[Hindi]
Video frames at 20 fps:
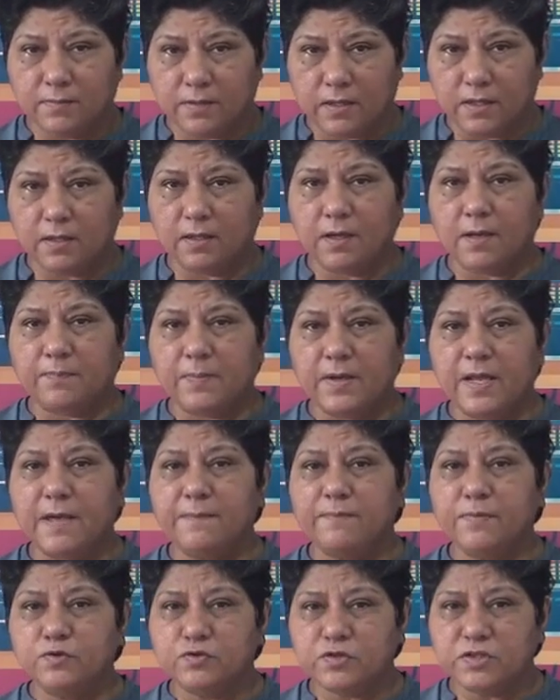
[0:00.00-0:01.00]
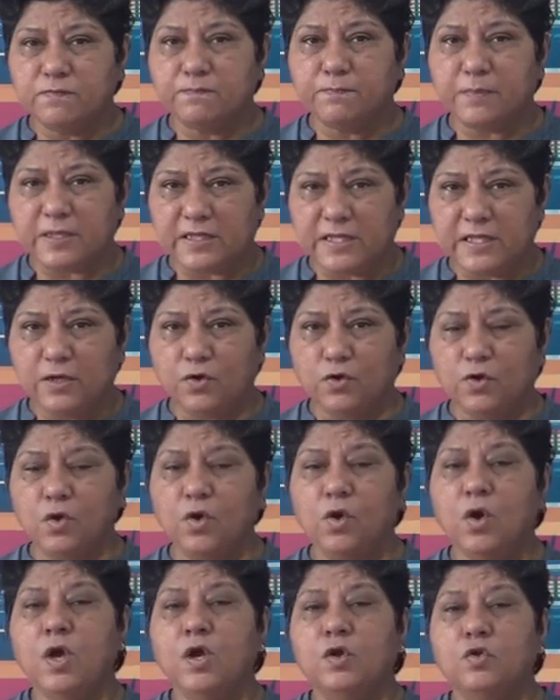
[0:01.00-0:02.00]
अपने अब्यूसिव पति हो
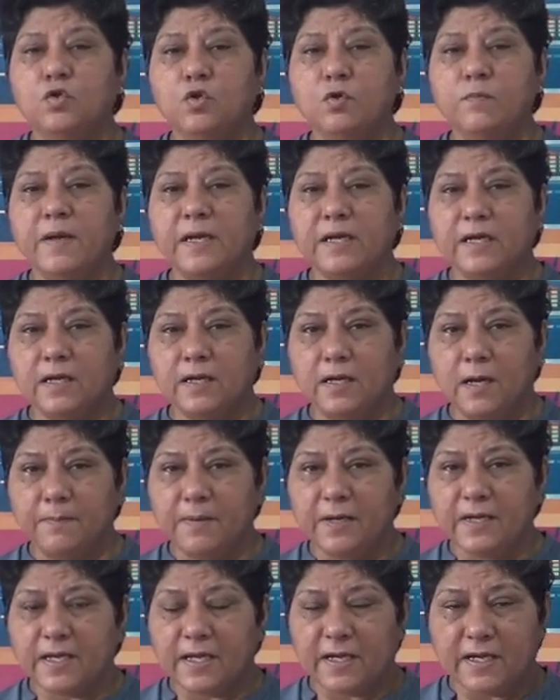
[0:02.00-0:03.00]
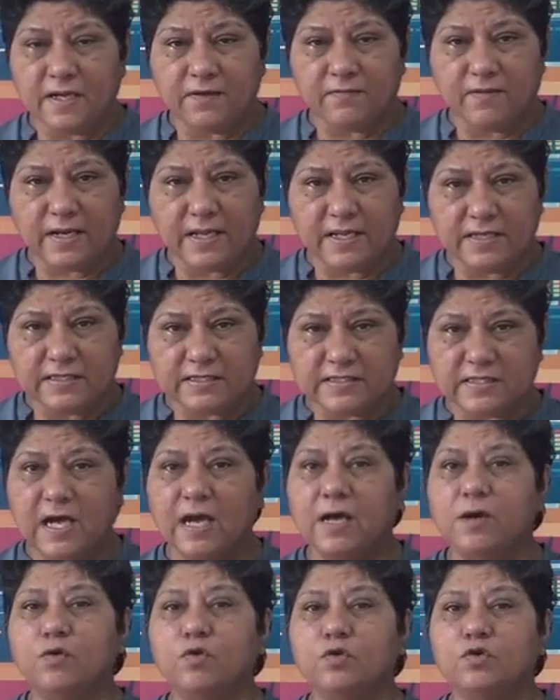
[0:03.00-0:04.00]
तुम एक गबन करने वाले
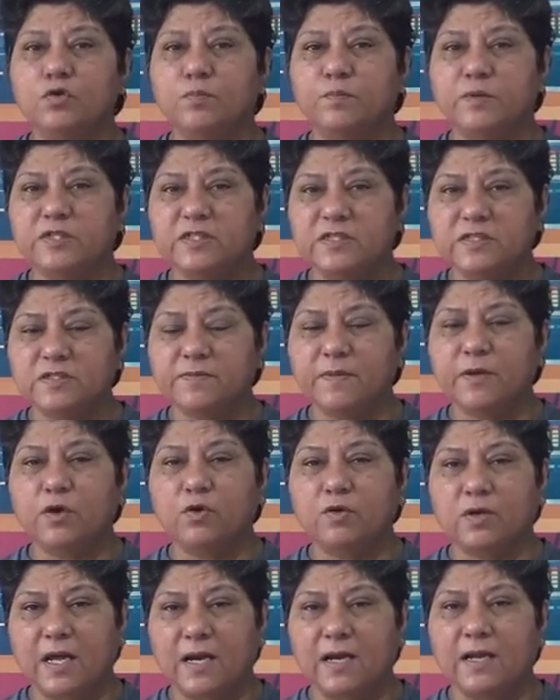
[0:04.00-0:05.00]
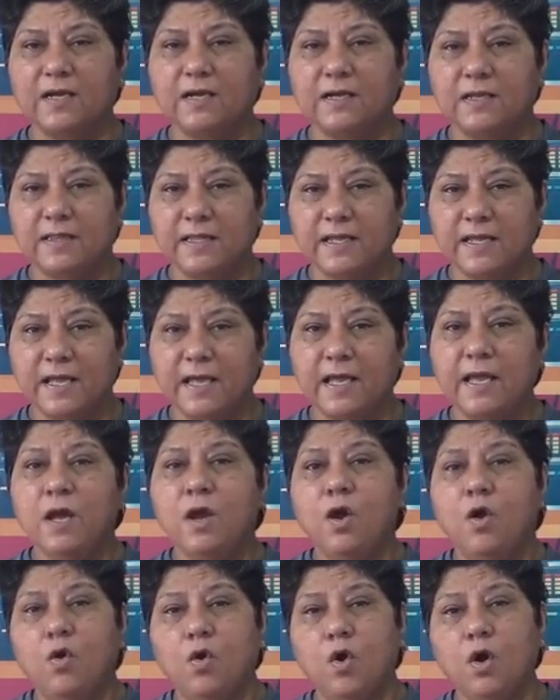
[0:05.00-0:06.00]
इंसान हो जो बिजनेस में घोटाला करते हैं
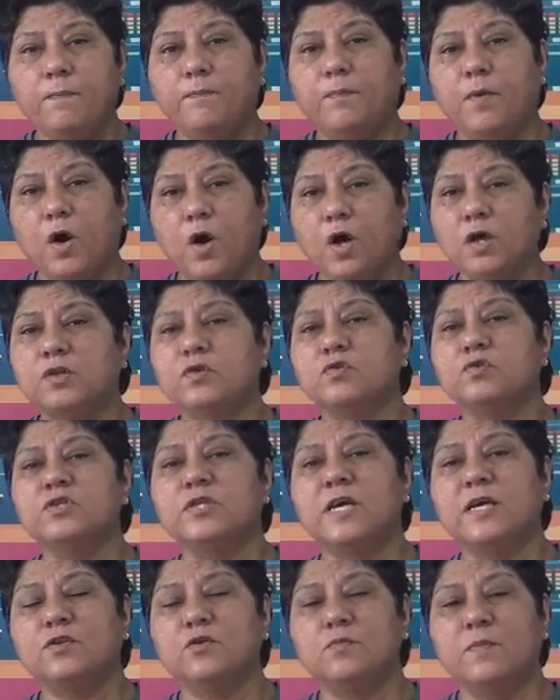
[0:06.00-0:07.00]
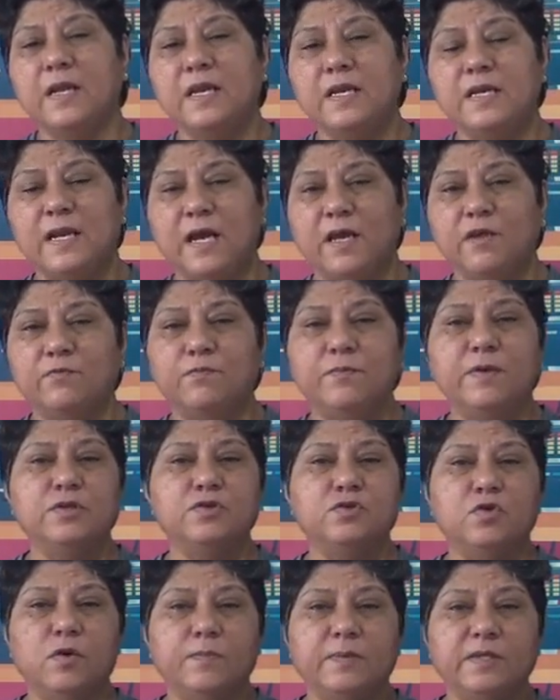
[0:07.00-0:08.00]
और बहुत कुछ है तुम्हारी लाइफ में
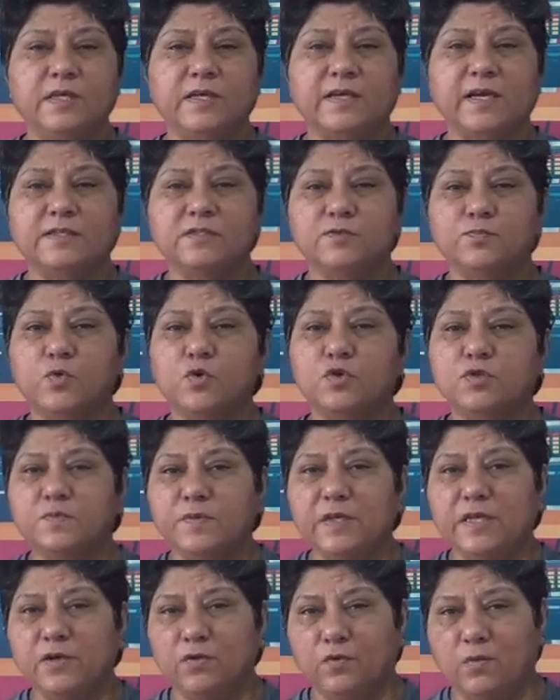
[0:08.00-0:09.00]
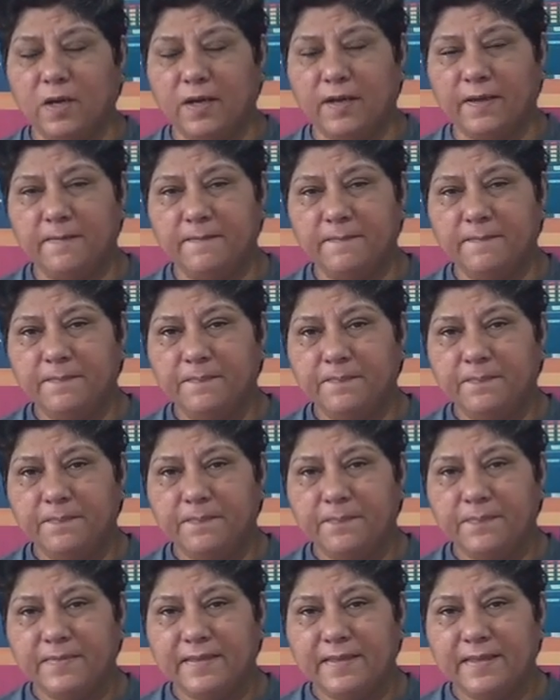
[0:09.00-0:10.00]
जो अभी तक एक्सपोज भी नहीं हुआ है
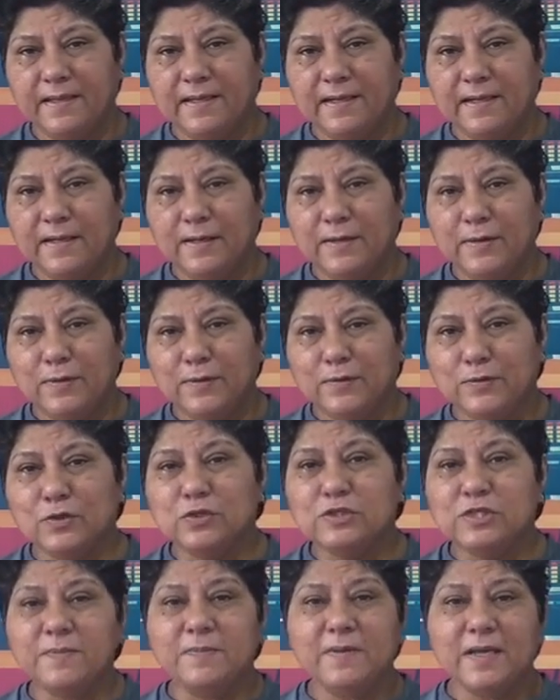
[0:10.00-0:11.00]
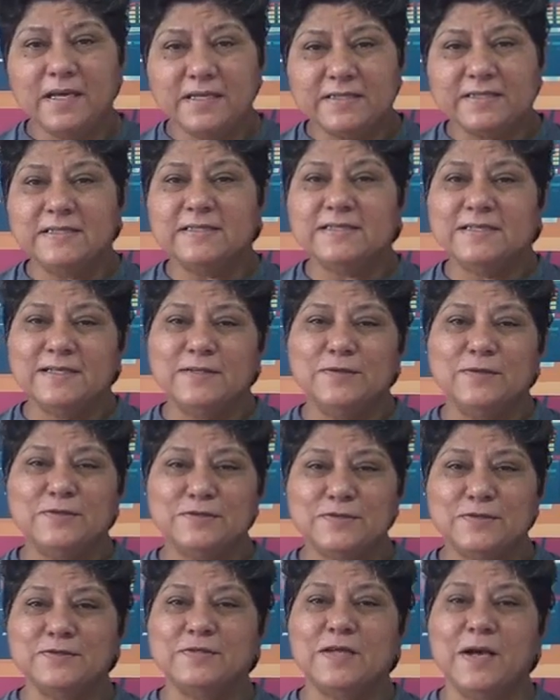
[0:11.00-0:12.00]
तो जब ये चीजें
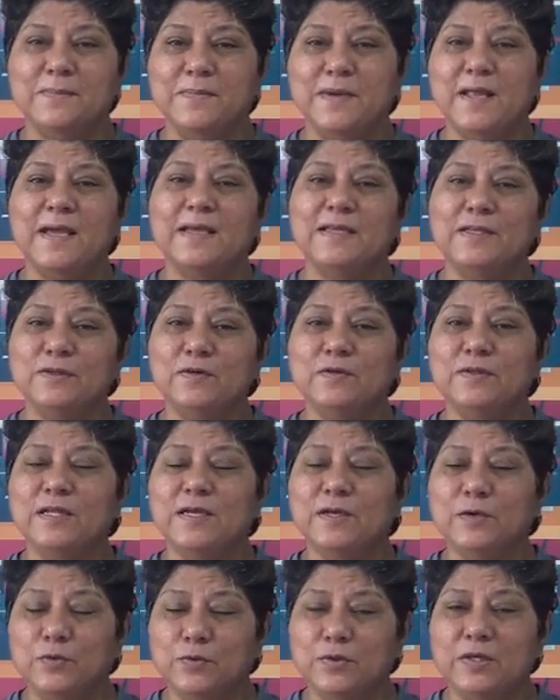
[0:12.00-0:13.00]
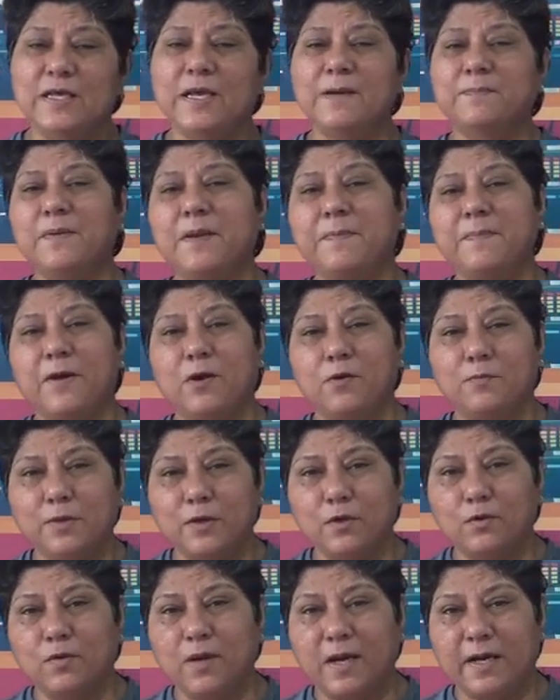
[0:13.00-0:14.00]
दोस्तों सामने आएंगी तो अधिक खुद ही अपने पैरों पे
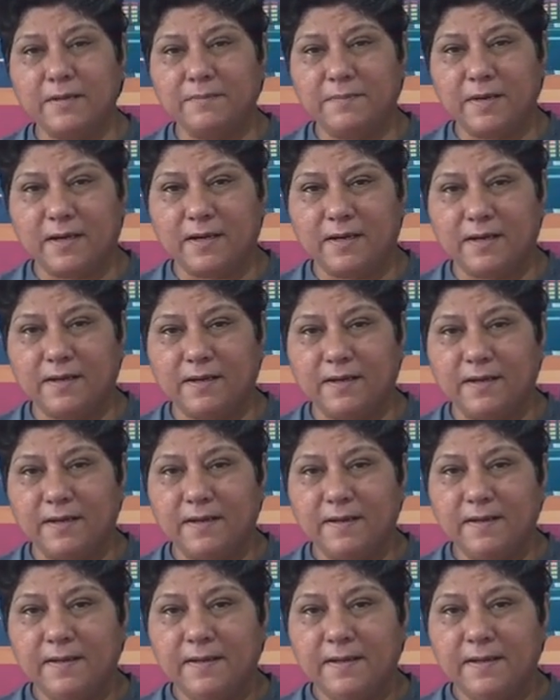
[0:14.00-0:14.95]
कुल्हाड़ी मार रहा है